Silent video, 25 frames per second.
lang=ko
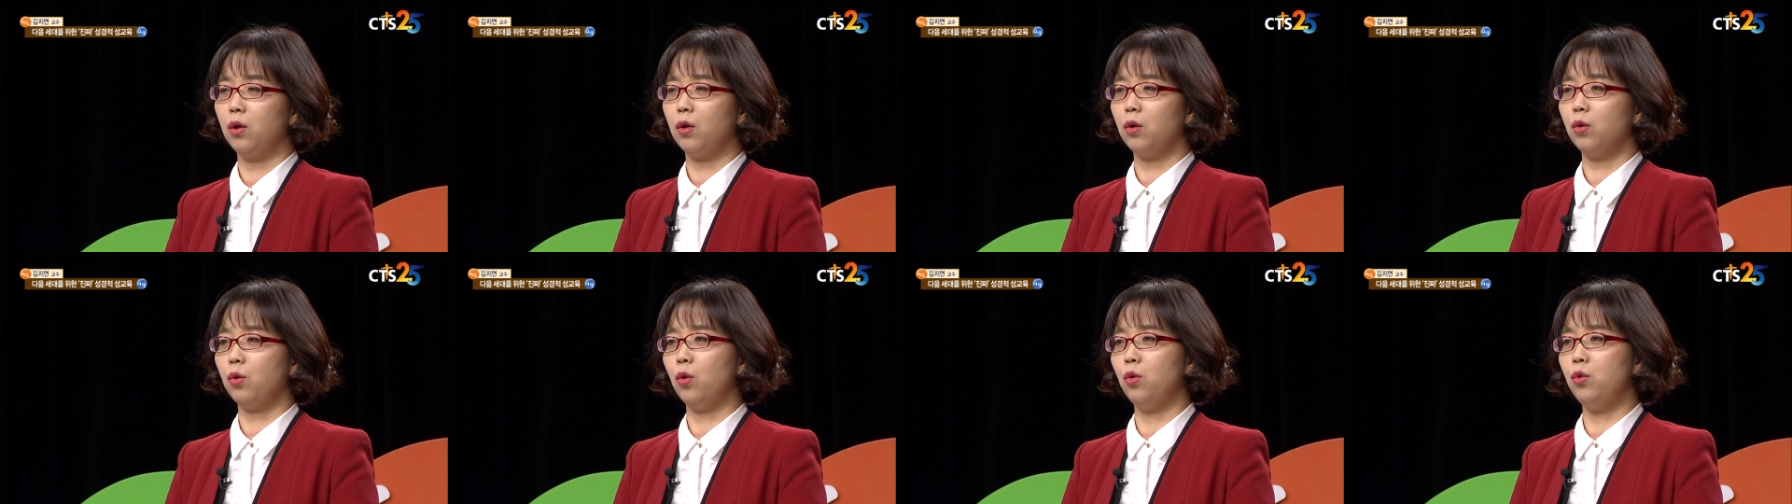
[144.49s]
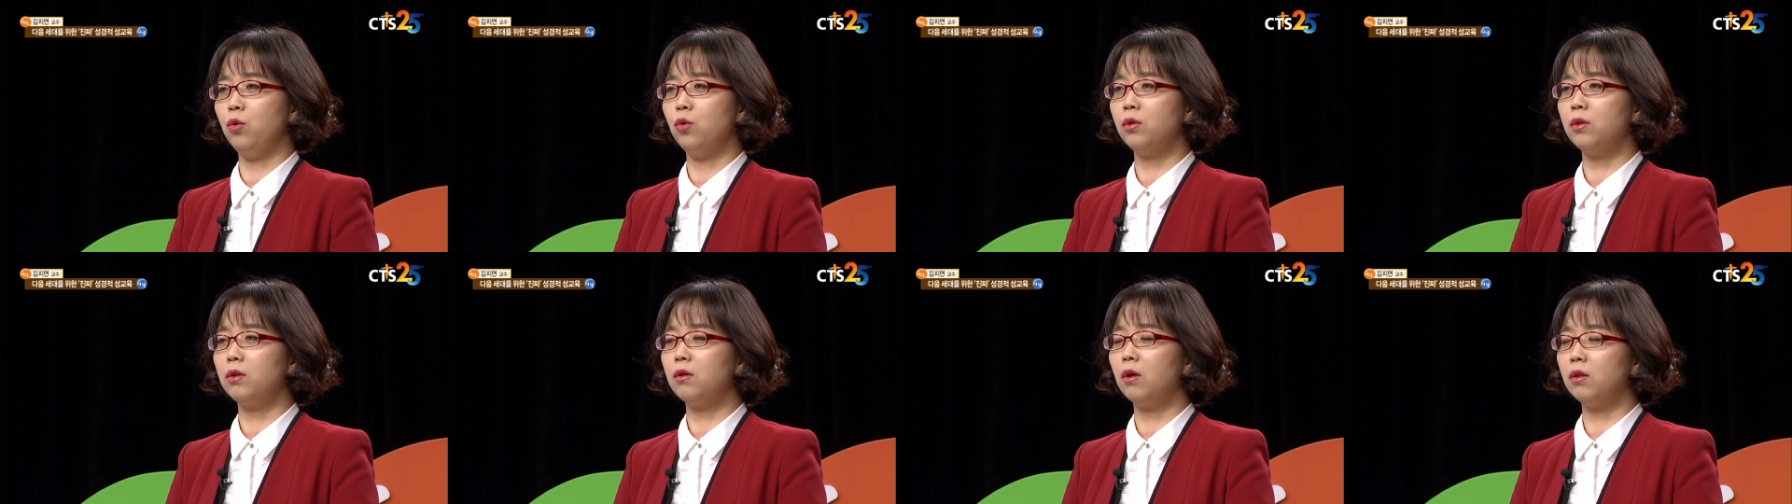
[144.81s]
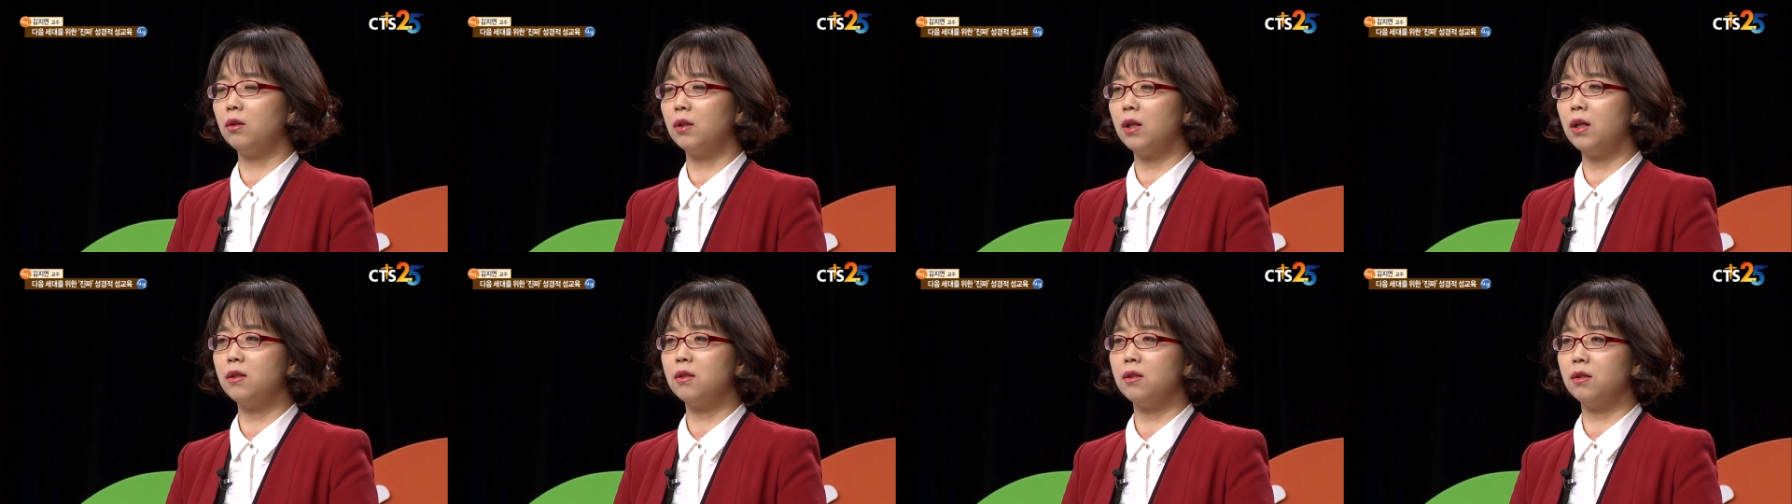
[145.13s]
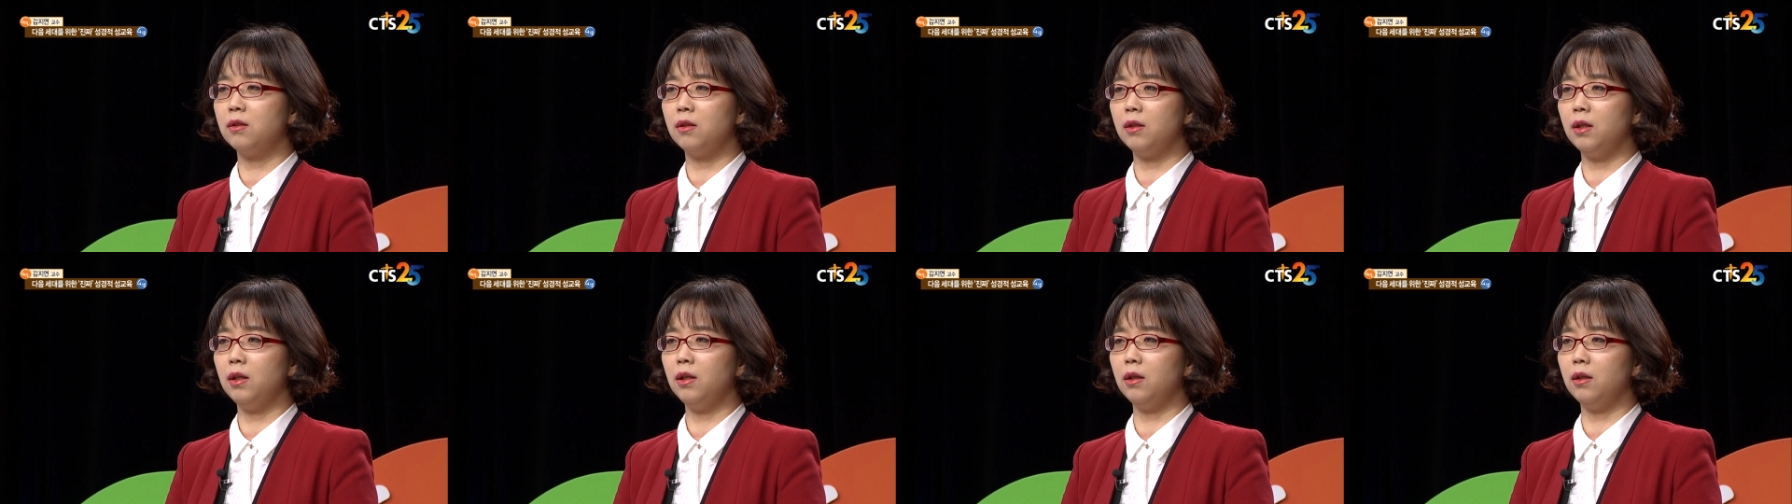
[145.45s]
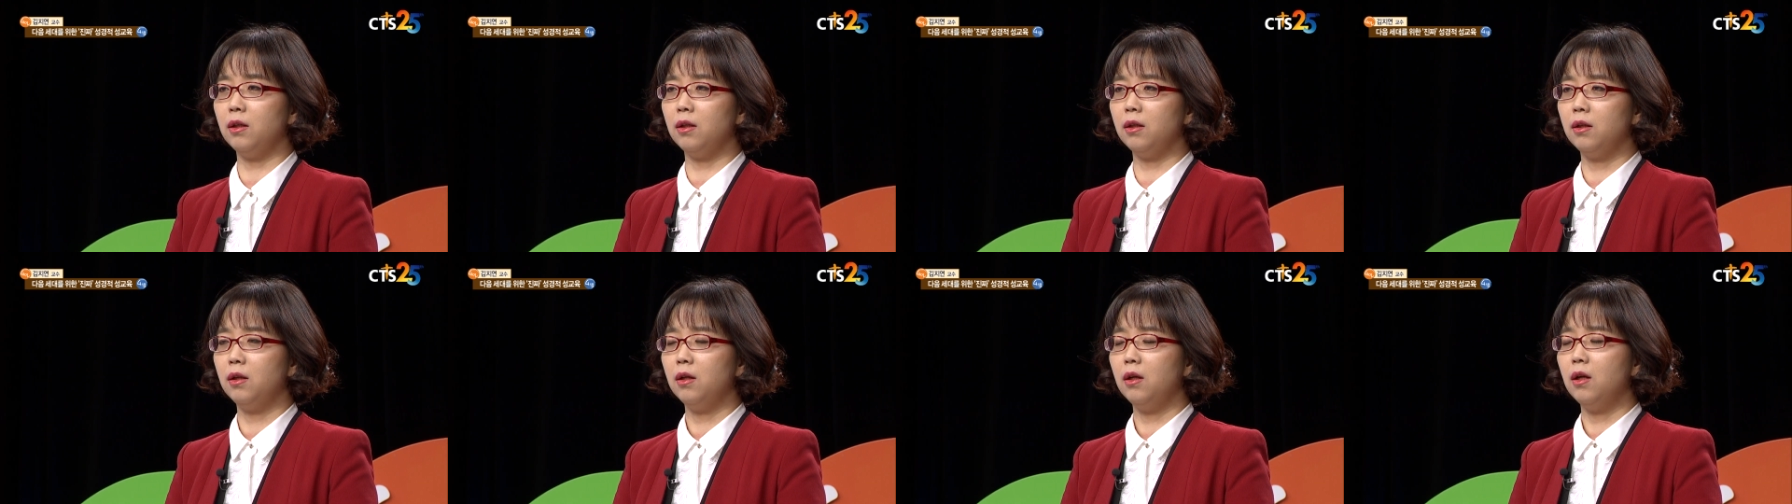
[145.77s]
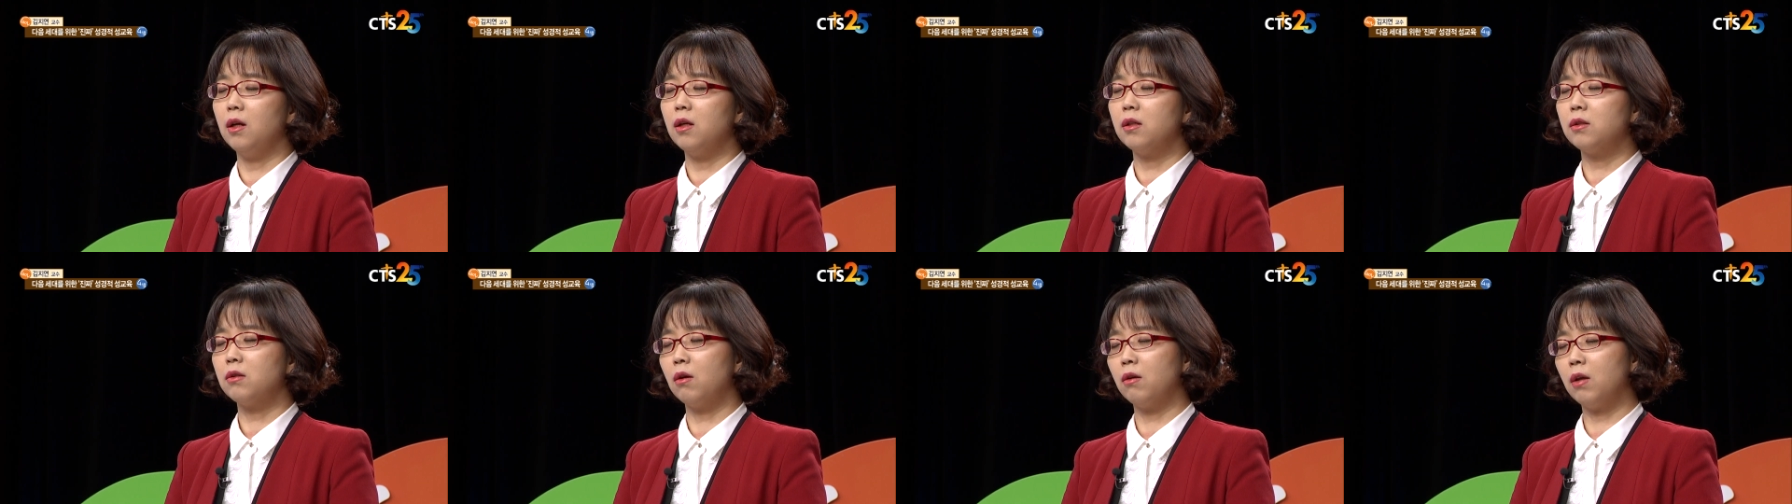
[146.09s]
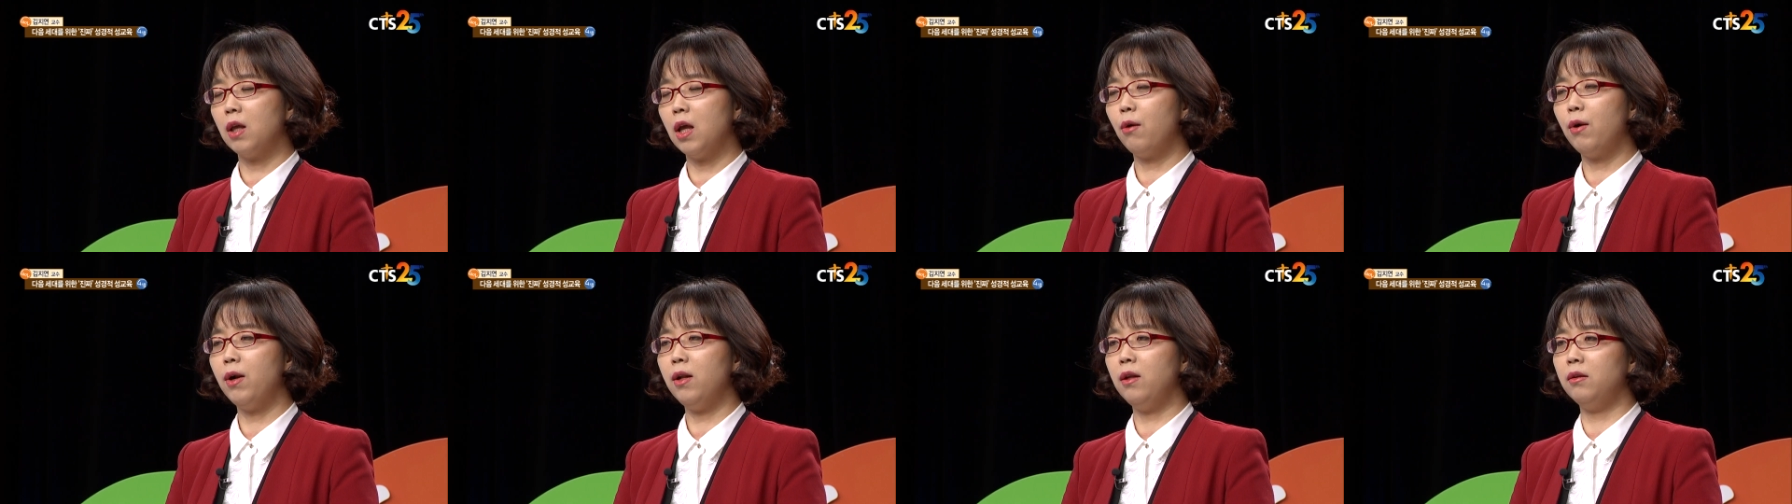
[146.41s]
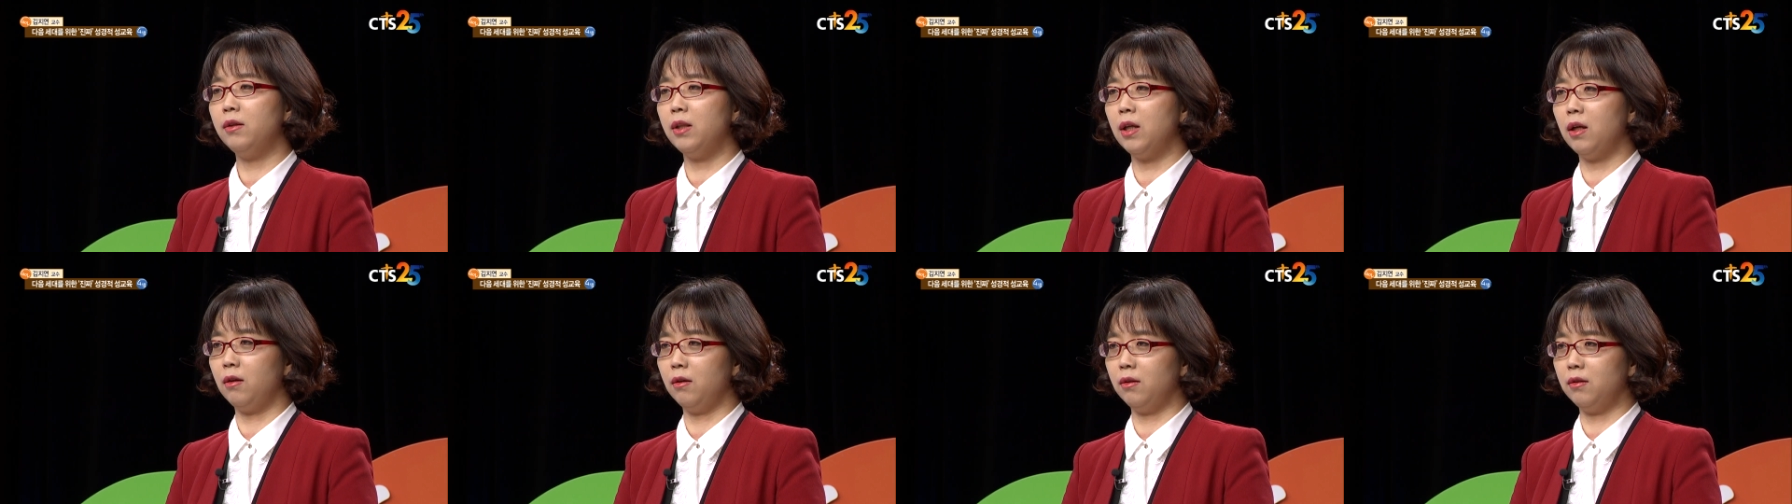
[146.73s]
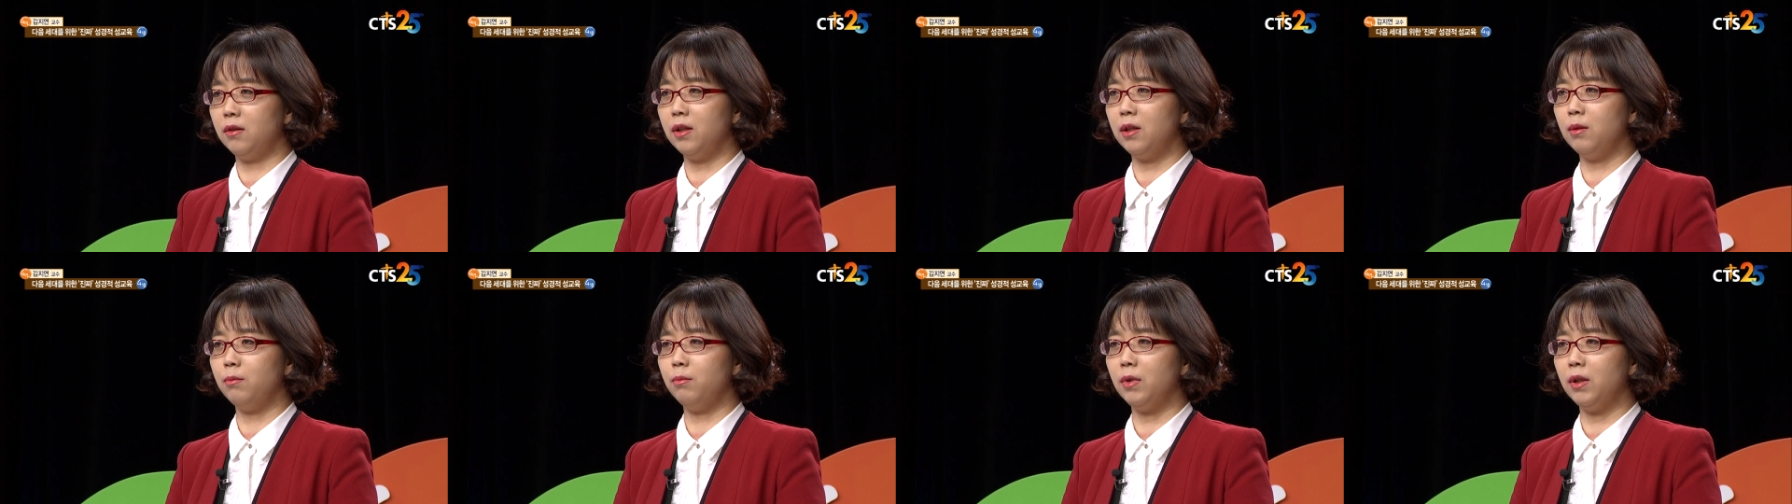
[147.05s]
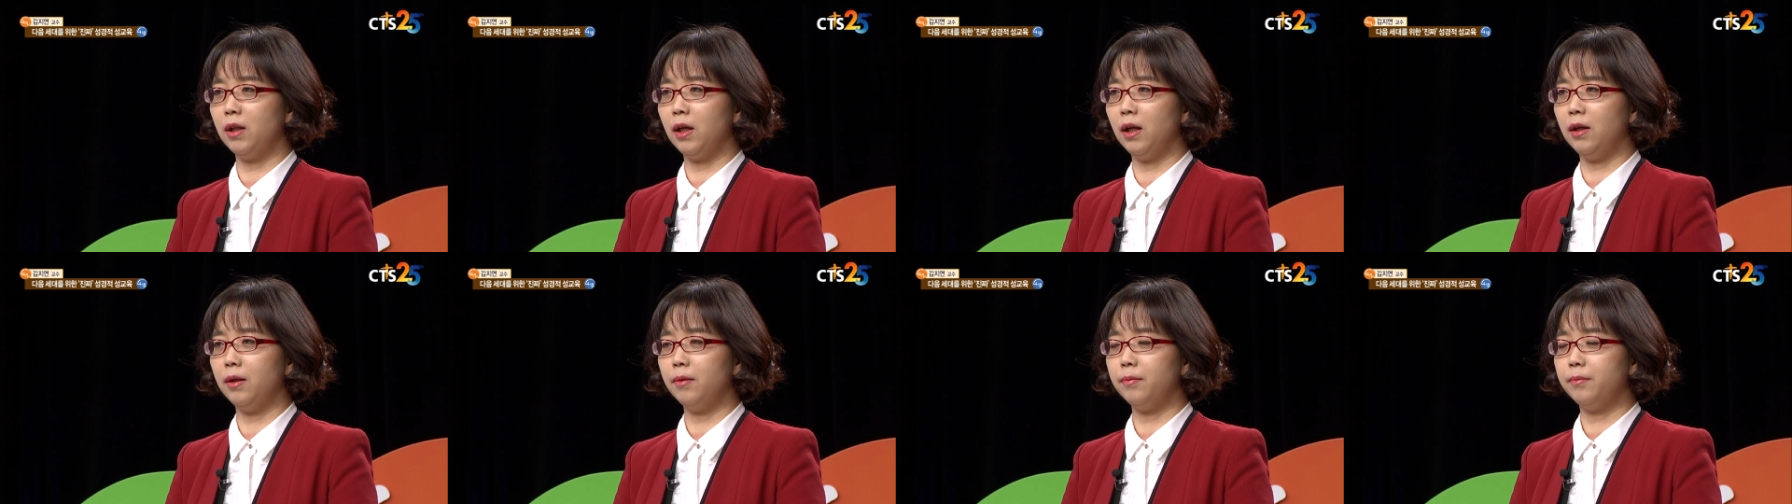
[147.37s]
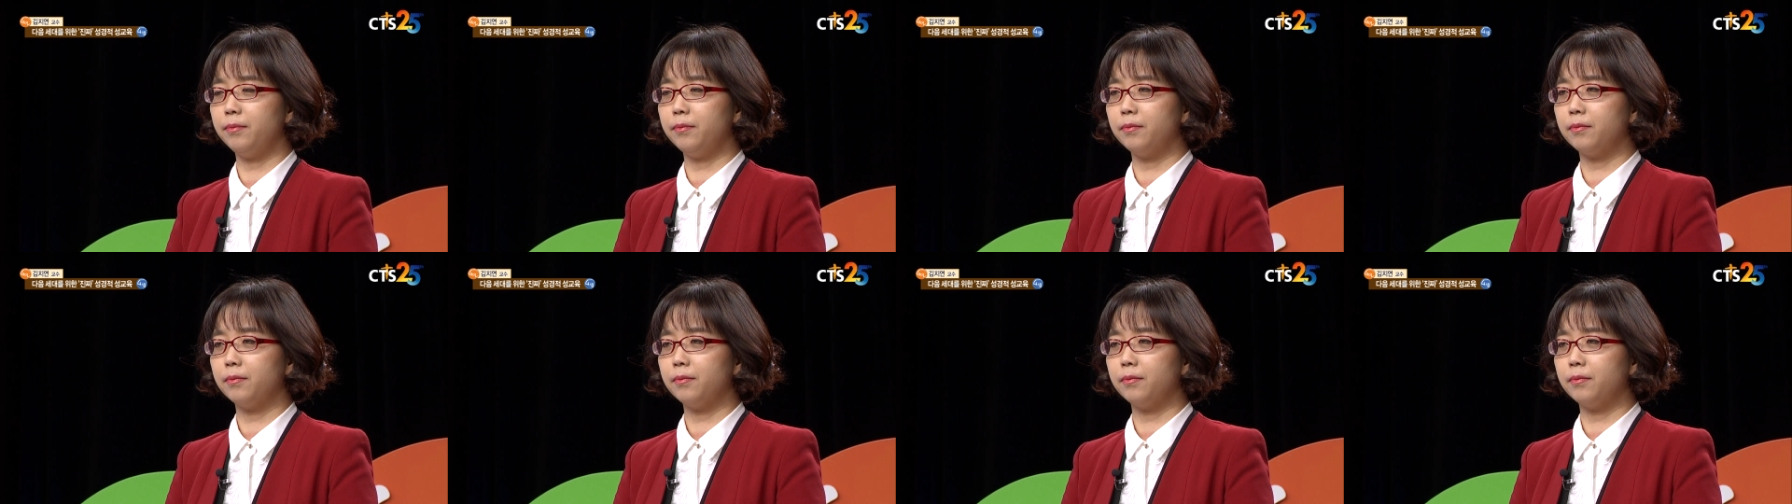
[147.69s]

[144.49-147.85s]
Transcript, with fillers: 교육 콘텐츠들이 성에 관련된 것들입니다.